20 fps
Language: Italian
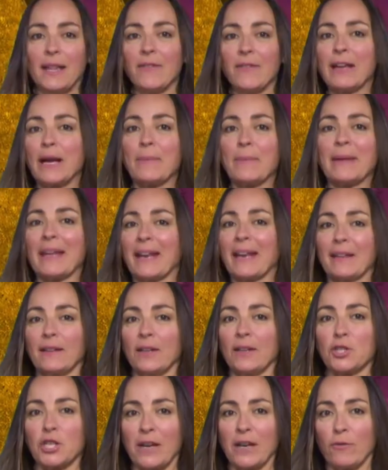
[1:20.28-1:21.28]
devi capire,
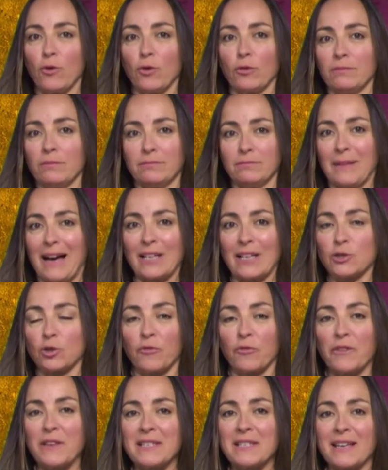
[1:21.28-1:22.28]
dicevo,
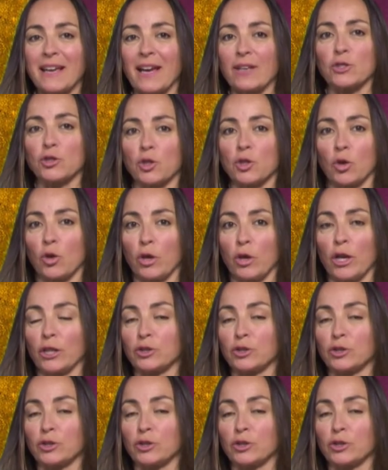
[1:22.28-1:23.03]
astrofisica e, astro e